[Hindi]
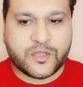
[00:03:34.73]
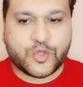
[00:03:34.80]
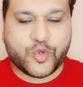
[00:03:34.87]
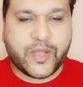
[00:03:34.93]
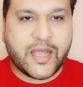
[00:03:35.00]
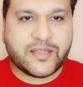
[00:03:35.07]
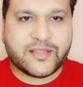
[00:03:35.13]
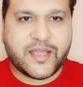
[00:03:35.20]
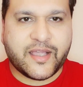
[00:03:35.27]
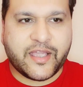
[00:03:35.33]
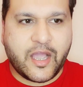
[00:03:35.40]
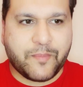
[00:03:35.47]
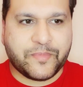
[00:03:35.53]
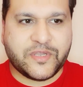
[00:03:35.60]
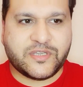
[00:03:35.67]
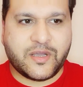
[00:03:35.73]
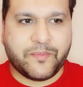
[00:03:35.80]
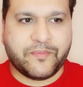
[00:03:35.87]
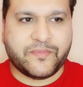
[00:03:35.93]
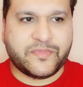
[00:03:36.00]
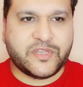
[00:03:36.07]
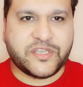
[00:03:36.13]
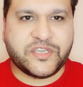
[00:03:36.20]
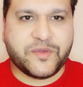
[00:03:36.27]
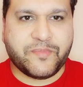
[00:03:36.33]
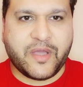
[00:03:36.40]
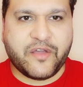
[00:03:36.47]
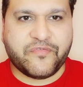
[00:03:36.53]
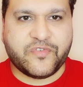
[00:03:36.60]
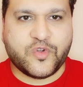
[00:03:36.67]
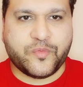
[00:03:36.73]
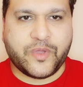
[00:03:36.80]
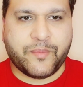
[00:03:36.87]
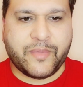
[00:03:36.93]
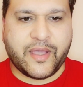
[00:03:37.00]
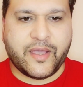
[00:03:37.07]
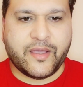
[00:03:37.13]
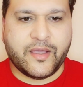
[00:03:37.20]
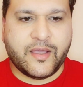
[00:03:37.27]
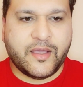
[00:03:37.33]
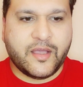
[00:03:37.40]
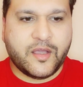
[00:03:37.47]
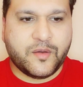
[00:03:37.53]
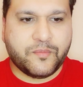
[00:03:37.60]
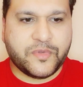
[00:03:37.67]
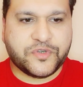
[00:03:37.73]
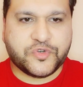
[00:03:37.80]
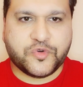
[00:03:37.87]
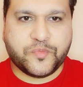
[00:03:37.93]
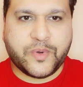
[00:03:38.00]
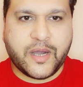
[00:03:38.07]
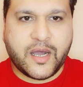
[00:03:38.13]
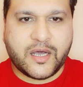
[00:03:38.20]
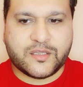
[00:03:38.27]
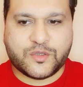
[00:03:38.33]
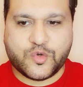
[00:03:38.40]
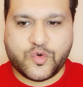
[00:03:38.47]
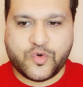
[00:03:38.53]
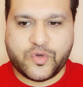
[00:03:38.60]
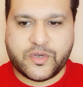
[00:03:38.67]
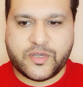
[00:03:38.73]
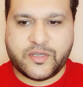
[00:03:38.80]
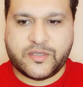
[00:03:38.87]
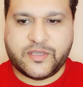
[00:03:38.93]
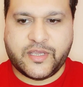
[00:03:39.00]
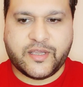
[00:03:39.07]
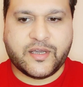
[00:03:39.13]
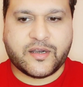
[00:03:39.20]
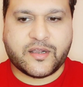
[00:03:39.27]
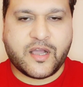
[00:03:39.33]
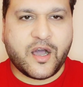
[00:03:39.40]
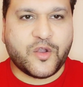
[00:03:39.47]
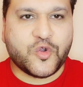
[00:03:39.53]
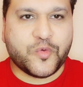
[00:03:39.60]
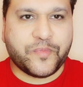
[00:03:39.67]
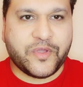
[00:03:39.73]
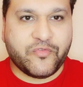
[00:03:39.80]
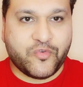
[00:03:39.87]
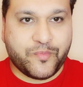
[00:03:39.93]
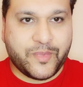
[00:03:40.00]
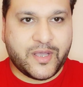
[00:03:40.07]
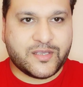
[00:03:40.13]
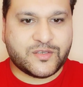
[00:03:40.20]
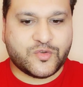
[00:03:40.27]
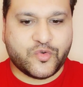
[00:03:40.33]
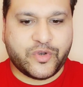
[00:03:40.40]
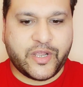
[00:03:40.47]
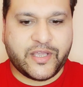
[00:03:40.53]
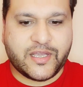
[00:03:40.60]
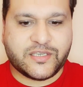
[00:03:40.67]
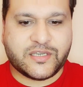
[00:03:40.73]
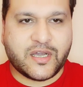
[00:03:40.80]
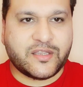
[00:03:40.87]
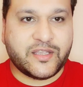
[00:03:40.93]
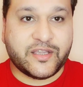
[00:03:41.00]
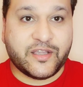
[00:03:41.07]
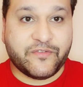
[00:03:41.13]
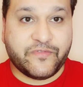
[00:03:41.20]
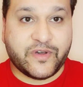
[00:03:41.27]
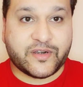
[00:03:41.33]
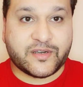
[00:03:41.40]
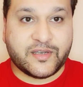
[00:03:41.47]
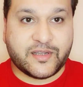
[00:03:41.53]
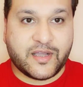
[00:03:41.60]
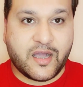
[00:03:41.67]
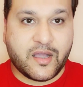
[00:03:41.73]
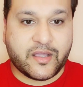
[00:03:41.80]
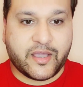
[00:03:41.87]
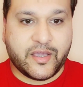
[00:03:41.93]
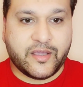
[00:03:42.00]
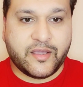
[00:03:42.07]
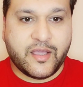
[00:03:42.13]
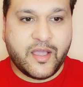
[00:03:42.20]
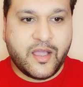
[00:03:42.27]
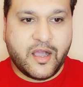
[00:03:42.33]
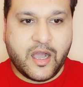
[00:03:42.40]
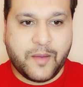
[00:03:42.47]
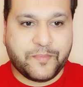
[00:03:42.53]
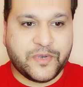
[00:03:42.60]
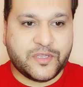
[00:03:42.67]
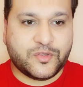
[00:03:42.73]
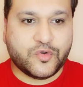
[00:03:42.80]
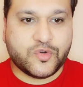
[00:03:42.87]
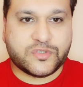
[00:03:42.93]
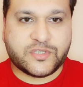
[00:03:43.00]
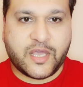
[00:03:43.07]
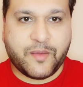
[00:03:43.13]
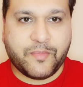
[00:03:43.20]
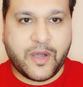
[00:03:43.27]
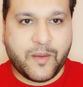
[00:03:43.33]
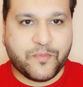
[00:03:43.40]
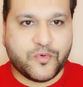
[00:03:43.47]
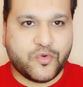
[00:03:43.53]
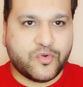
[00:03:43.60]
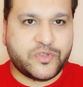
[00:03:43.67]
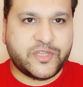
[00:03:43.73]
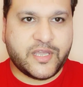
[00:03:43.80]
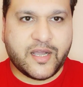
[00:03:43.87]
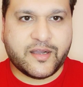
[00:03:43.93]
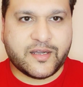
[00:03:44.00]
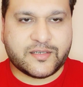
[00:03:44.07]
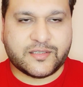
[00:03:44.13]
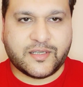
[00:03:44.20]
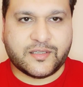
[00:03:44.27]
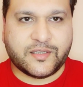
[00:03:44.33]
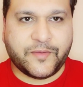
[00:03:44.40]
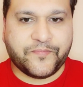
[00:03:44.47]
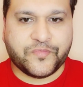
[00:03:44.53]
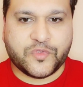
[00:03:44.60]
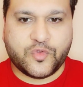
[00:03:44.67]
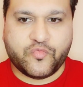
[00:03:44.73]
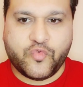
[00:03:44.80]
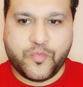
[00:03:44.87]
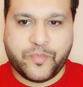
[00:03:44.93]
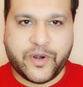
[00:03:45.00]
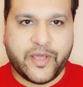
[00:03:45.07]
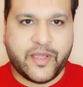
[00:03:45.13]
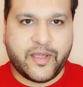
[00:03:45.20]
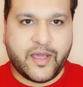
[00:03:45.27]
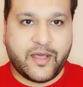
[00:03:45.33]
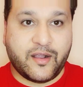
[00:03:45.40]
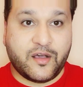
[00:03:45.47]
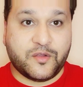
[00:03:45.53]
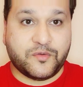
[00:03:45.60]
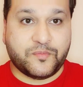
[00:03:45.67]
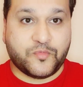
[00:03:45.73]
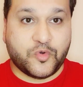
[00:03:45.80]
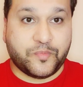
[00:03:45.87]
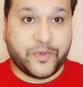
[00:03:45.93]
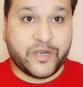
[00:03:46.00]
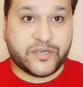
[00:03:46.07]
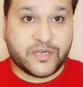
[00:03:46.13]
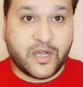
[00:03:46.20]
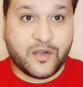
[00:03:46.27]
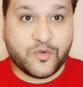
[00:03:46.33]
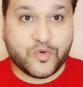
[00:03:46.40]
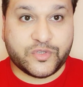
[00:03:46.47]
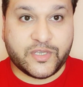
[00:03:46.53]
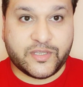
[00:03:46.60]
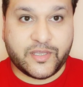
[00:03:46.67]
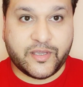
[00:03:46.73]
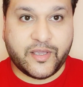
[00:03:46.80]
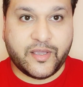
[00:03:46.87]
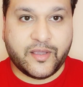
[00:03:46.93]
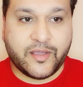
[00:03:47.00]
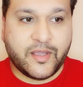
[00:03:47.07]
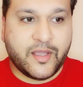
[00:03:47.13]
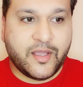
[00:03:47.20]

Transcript: तो कहते हैं कि अपनी जब निजी महफ़लों में मैं मशरूबात और दीगर खानों पे वो मैं सोने या चांदी के वर्क लगा के अपने दोस्त अहबाब को दिया करता था तो वो बड़े हैरान और परेशान होते थे कि